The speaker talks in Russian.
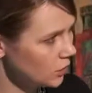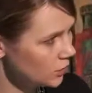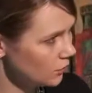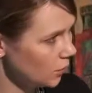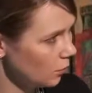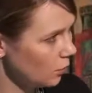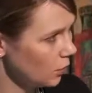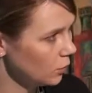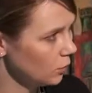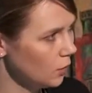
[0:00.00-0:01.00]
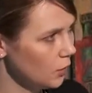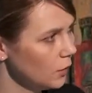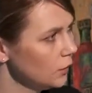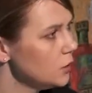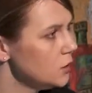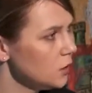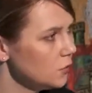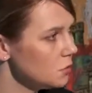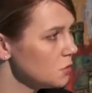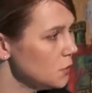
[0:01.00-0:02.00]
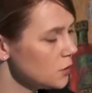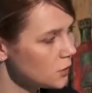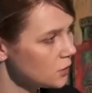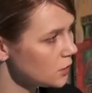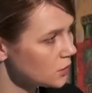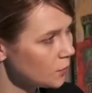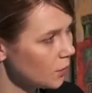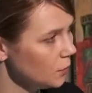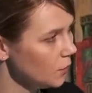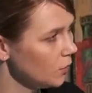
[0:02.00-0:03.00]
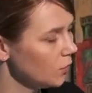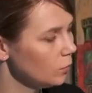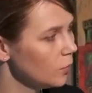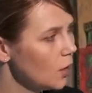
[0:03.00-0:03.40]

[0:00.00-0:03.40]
для своей лаборатории? Mm-hmm. На этиловом спирте, на изопропиловом,